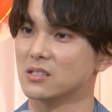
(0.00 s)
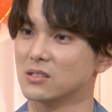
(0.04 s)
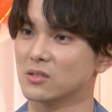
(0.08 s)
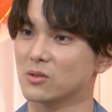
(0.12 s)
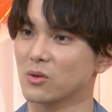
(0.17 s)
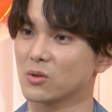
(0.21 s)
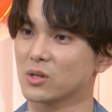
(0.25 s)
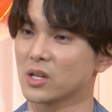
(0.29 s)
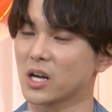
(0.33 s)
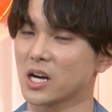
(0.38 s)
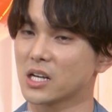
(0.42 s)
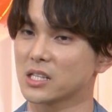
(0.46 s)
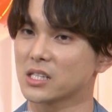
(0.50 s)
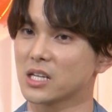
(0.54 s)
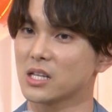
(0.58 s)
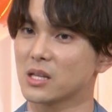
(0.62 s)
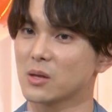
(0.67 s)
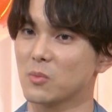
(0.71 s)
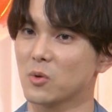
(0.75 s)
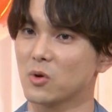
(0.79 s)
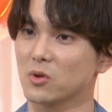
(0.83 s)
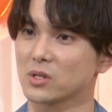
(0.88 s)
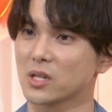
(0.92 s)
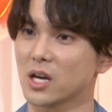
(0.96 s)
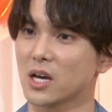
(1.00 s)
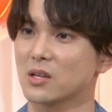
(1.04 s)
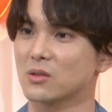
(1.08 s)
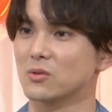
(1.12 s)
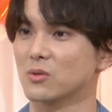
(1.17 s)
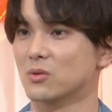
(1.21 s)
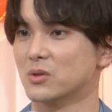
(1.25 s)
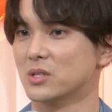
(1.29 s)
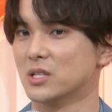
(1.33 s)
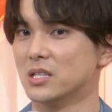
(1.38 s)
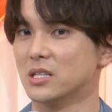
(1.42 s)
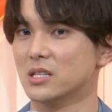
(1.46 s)
どんな方でも対
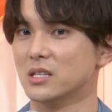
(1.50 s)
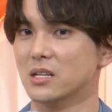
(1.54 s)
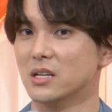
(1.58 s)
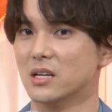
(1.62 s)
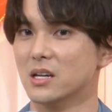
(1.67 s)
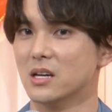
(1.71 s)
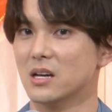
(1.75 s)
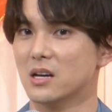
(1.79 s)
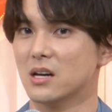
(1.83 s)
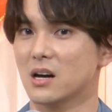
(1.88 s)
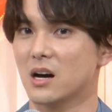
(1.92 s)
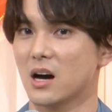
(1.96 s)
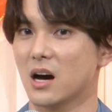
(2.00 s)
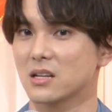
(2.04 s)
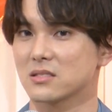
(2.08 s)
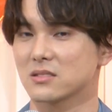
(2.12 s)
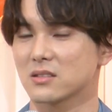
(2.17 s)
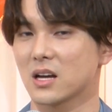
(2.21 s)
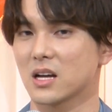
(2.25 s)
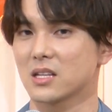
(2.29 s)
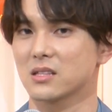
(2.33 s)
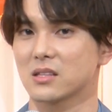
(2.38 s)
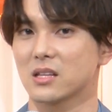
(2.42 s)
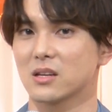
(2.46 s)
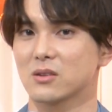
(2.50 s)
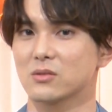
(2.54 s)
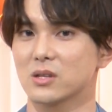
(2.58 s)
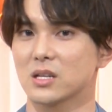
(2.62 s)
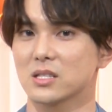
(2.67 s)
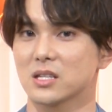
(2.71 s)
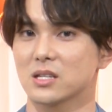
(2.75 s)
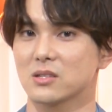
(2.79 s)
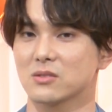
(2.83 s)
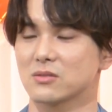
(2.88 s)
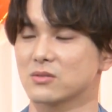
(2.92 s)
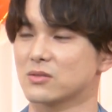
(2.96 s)
等に扱ってく
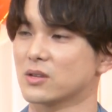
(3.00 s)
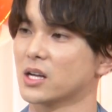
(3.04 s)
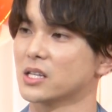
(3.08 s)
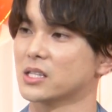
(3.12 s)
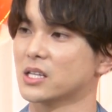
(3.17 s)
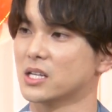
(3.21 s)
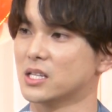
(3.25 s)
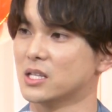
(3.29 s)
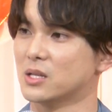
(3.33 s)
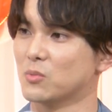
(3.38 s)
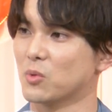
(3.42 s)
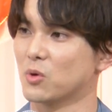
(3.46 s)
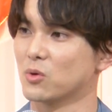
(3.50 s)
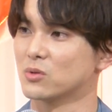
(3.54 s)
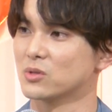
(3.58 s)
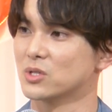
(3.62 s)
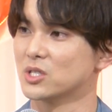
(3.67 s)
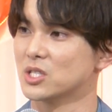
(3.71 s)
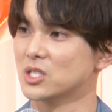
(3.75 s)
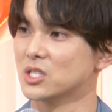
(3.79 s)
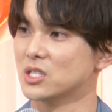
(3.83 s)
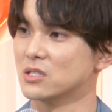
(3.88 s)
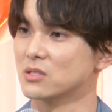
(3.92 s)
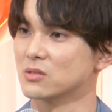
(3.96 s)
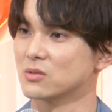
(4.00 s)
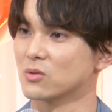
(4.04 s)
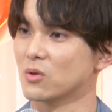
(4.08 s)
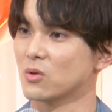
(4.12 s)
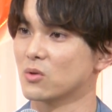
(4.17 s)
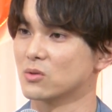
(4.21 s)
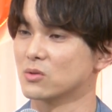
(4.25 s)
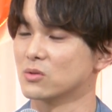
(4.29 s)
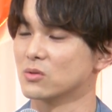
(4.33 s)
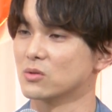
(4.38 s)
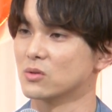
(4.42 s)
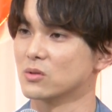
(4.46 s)
ださる姿に、僕自身す
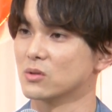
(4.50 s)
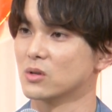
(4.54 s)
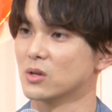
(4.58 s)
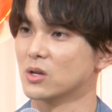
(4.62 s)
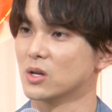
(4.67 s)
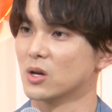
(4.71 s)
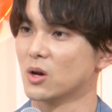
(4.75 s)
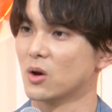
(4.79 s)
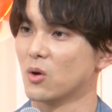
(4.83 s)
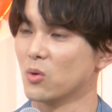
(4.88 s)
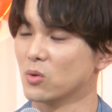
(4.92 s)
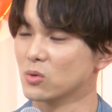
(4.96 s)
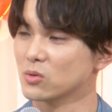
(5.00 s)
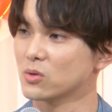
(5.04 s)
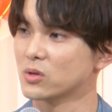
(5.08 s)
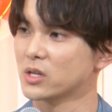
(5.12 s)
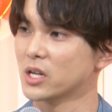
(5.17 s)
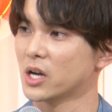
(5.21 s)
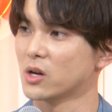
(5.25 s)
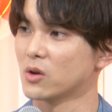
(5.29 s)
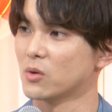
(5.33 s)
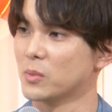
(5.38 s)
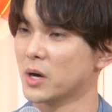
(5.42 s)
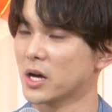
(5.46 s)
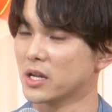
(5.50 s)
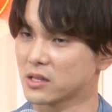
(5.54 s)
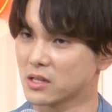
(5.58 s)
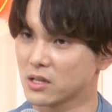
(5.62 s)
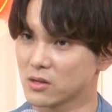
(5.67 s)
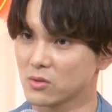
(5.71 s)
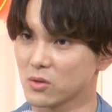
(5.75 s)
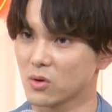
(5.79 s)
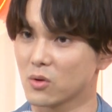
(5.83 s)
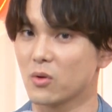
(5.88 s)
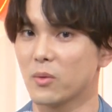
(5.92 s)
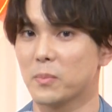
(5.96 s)
ごく本当にあの回って
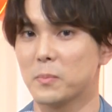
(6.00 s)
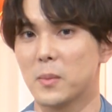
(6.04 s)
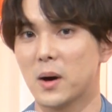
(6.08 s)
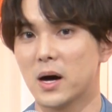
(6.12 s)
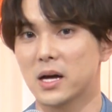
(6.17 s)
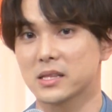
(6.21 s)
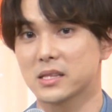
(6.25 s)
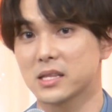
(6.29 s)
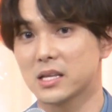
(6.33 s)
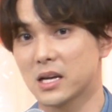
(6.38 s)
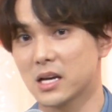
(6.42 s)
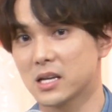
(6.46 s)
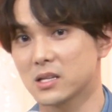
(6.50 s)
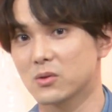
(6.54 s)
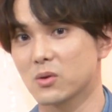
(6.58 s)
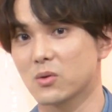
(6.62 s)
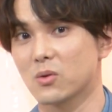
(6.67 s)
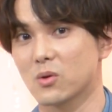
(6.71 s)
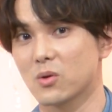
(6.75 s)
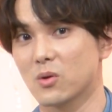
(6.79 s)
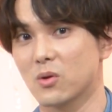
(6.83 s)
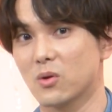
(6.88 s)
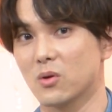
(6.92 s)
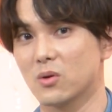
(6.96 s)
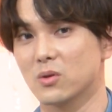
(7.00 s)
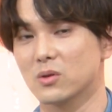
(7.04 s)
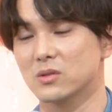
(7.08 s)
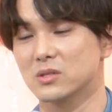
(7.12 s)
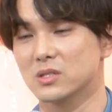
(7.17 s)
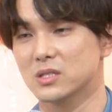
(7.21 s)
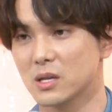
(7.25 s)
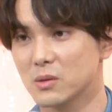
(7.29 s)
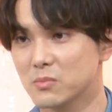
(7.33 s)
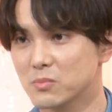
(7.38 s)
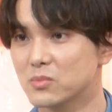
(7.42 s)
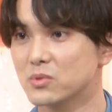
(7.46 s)
るところ回ってないところ
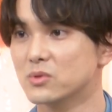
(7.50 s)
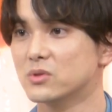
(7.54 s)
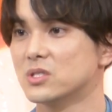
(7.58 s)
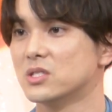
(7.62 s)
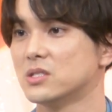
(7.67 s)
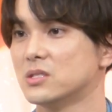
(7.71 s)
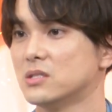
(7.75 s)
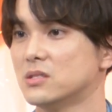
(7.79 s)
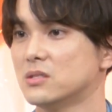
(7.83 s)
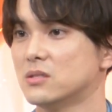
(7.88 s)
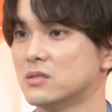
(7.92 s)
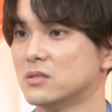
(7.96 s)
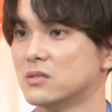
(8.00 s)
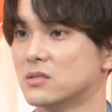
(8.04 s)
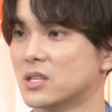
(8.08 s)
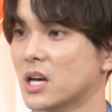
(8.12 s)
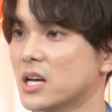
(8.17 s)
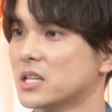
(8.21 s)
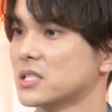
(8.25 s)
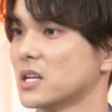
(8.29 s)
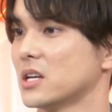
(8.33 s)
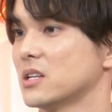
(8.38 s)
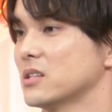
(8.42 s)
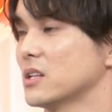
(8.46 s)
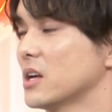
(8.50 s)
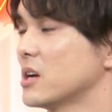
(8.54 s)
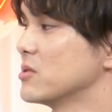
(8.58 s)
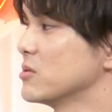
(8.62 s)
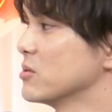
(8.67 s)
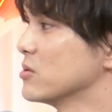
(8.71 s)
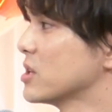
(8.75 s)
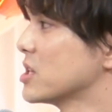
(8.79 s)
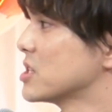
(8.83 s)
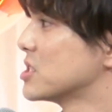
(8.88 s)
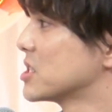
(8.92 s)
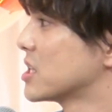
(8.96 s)
全部財産になる
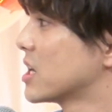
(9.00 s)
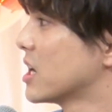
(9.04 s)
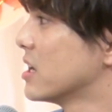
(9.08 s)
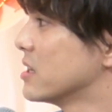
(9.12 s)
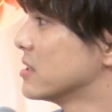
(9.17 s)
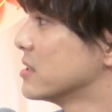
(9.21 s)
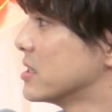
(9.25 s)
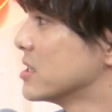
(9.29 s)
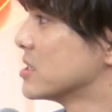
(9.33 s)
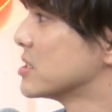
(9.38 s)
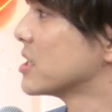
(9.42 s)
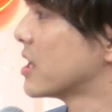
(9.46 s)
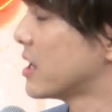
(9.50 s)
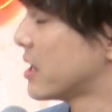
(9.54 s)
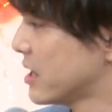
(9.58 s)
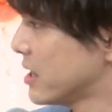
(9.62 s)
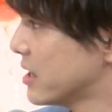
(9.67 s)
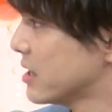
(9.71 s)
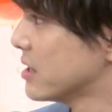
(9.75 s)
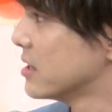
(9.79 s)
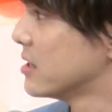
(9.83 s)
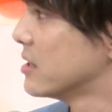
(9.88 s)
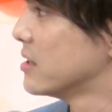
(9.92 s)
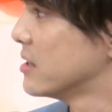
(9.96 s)
ような時間でしたね。